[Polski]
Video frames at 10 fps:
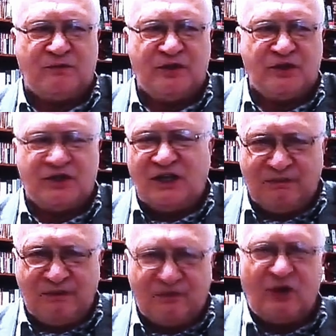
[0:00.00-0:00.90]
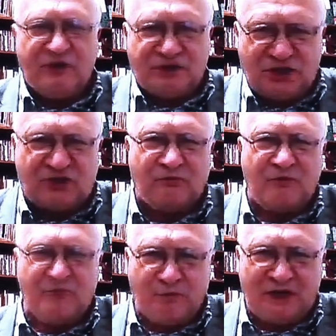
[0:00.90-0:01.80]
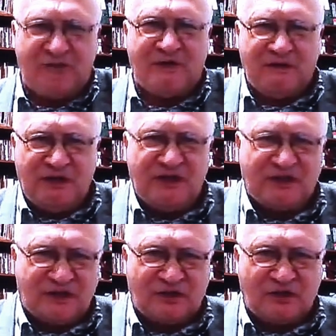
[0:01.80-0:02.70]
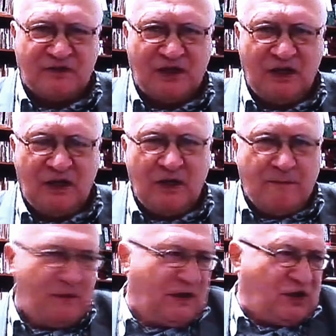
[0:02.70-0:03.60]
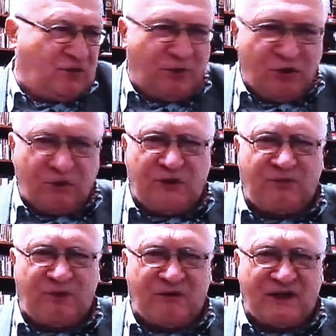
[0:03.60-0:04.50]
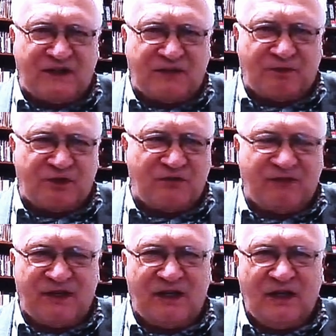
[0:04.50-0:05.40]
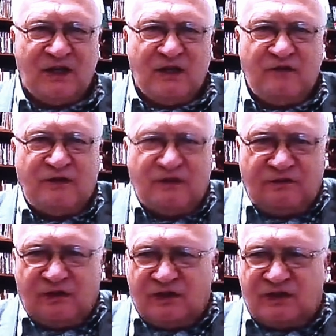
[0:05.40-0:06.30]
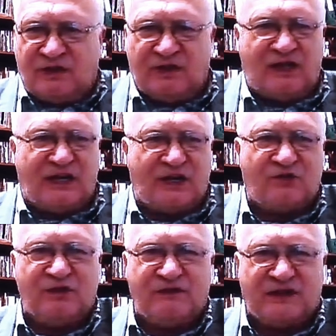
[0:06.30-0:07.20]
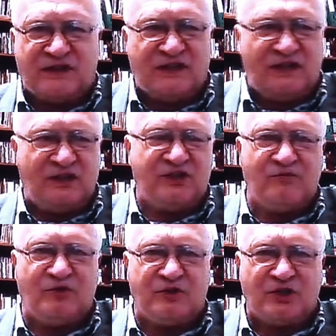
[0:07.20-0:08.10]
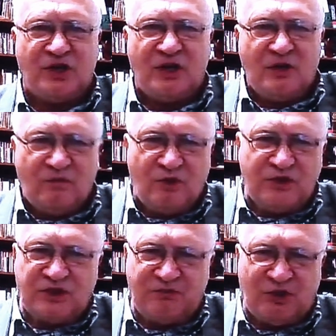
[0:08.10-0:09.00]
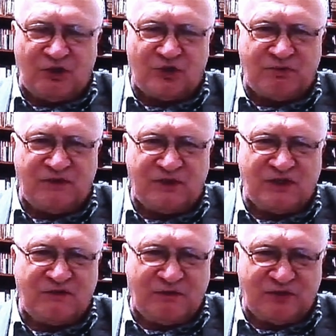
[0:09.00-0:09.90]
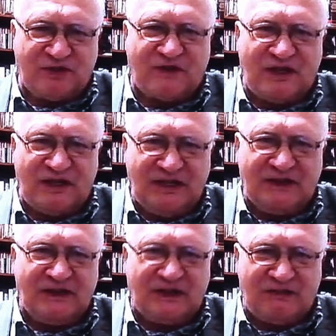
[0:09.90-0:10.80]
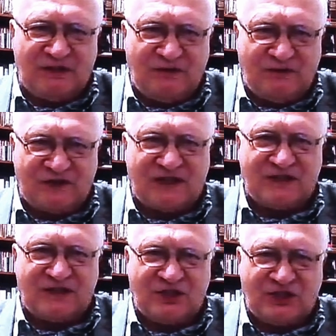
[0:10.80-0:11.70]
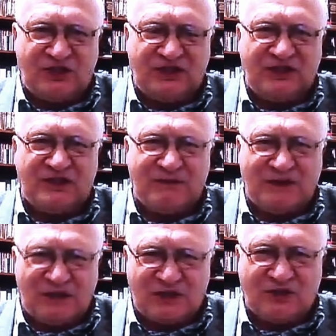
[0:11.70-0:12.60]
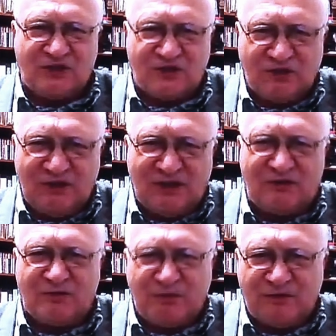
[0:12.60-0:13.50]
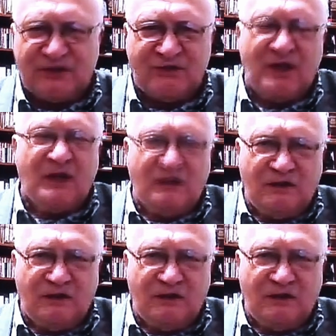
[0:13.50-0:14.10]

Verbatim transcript: publiczne, jakby w kontrze, co mówił premier i minister zdrowia, jakieś bojówki wprowadzać, proszę pana, w, w, karać uniwersytety, gdzie młodzież Młodzież mi ktoś powiedział, mówię, państwa, ale jednak te manifestacje, ściski, cmentarze no, są jakimś powodem